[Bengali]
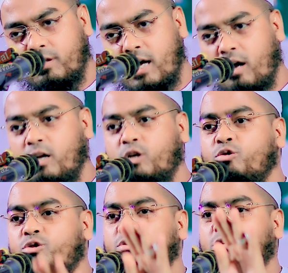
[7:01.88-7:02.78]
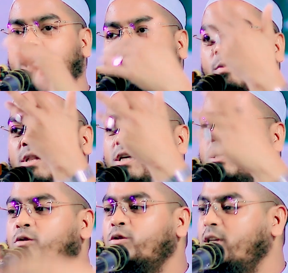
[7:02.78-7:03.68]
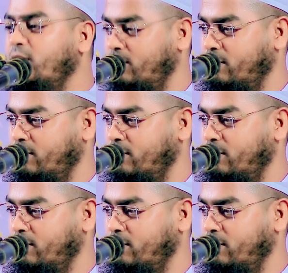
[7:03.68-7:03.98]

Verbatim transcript: তাহলে সুস্থ থাকবে দীর্ঘদিন